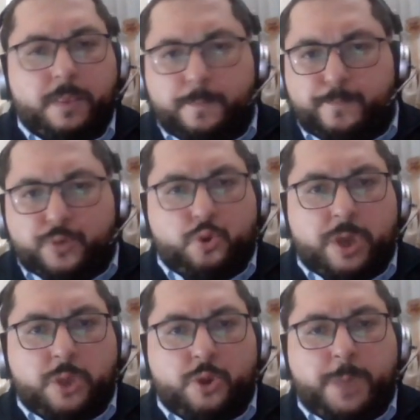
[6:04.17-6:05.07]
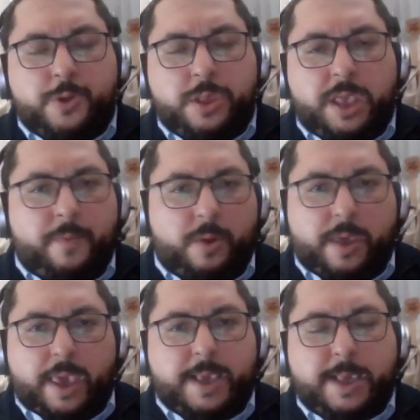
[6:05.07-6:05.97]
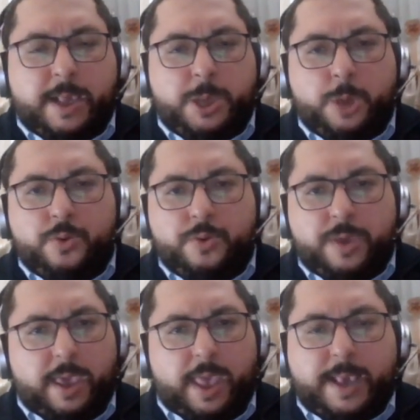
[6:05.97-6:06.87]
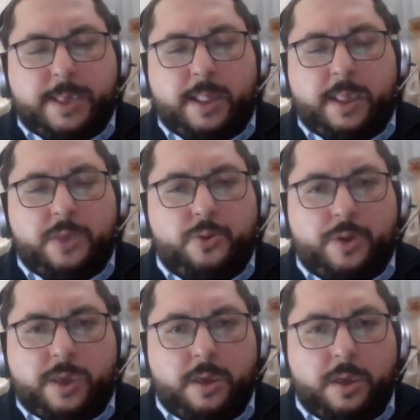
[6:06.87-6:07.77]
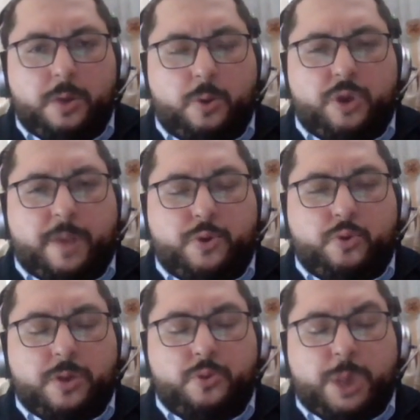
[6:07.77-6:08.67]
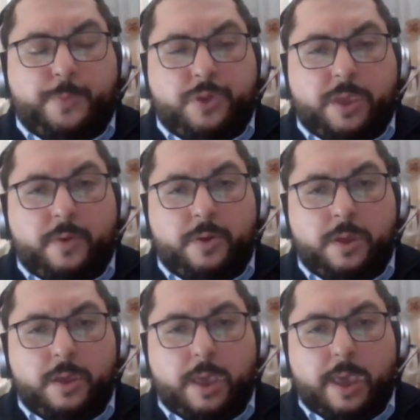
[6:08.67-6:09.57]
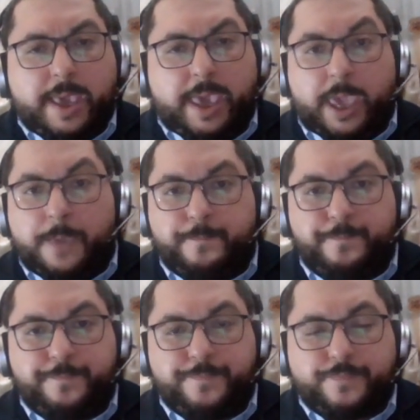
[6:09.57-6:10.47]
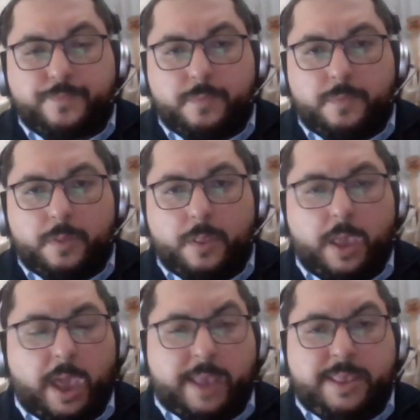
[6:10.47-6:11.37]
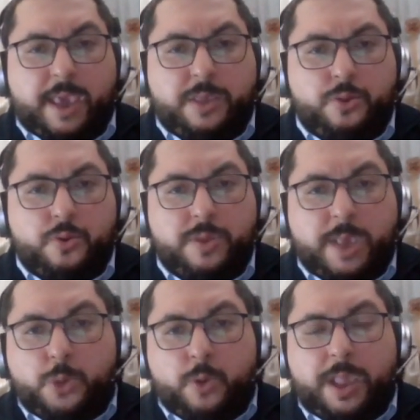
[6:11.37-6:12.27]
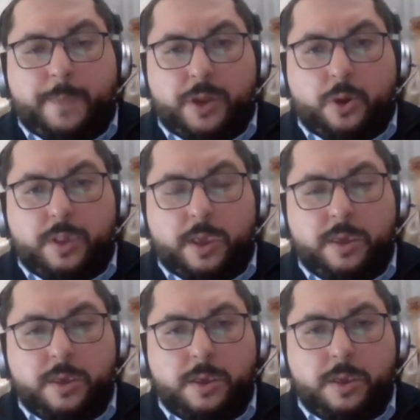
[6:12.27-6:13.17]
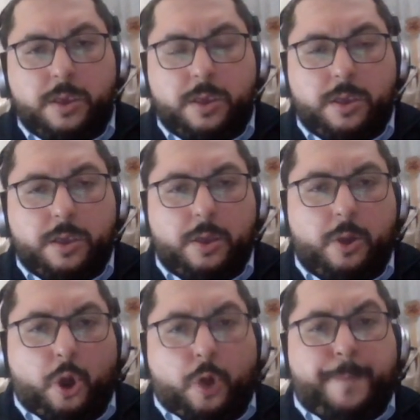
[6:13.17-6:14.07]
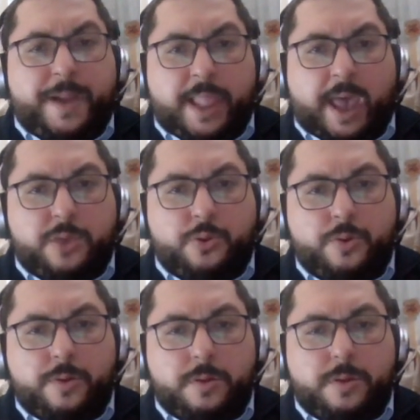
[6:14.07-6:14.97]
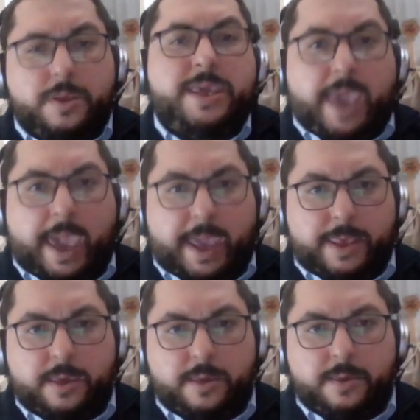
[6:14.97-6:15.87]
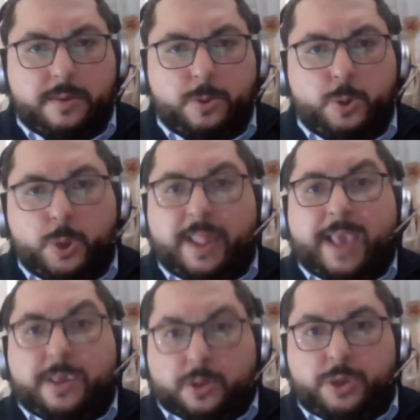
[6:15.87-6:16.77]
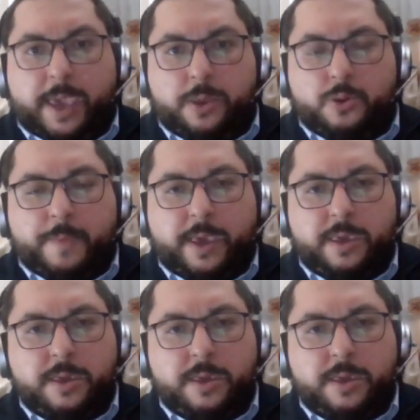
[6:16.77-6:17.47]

procuratore sportivo, ex calciatore, ex allenatore, ora procuratore sportivo, che ha detto testuali parole, ho parlato ieri, cioè l'altro ieri ormai,